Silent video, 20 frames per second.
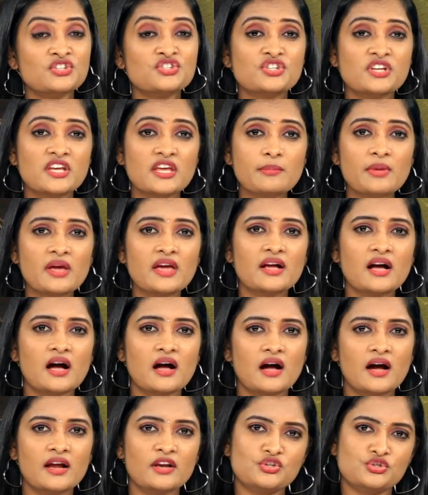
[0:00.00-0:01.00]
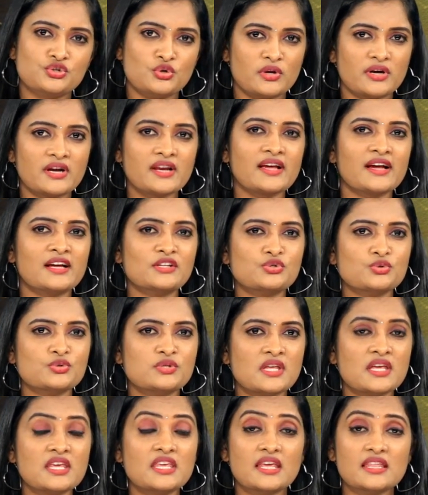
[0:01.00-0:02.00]
చీమేగా అని చులకనగా
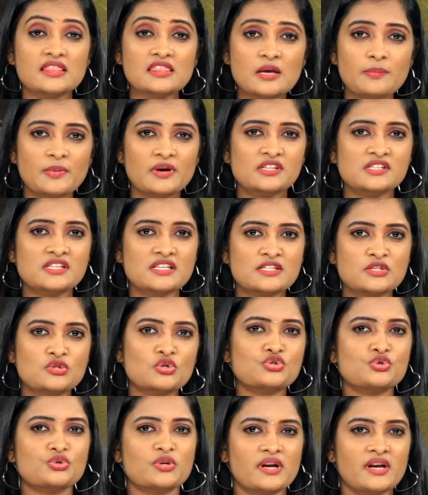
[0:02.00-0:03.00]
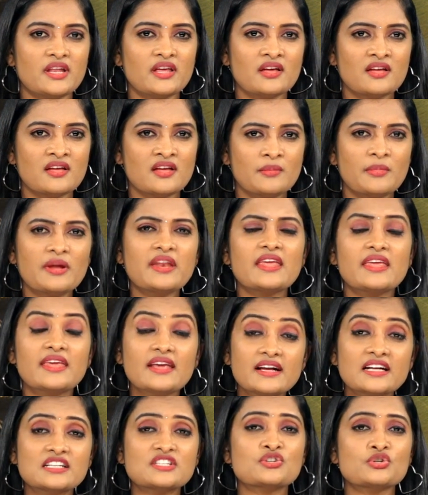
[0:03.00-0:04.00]
చూస్తే ఎంత పనిచేస్తుందో చూడండి మరి
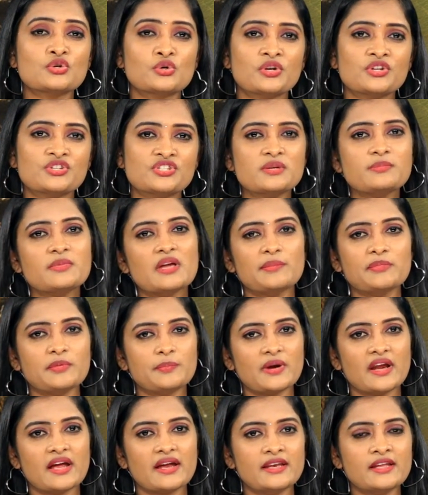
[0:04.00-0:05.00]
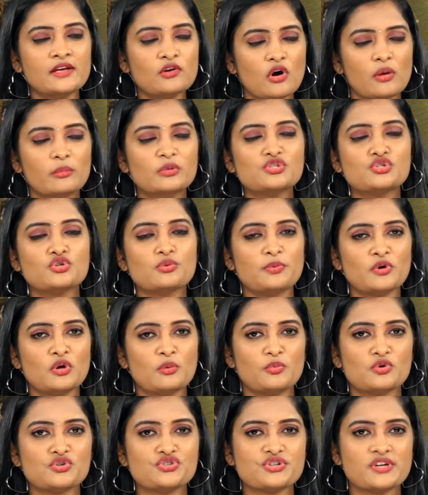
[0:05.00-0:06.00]
ఈ ఘటన గురించి మీ అభిప్రాయాన్ని కామెంట్స్
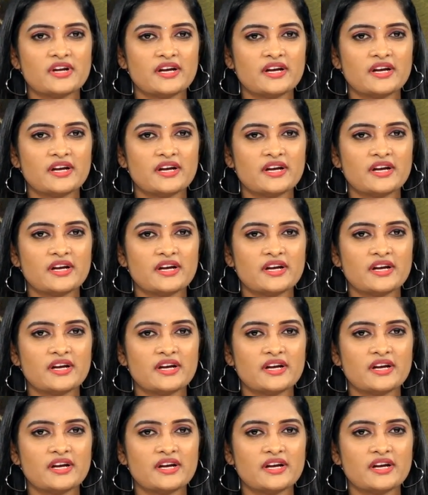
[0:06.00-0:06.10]
రూపంలో పోస్ట్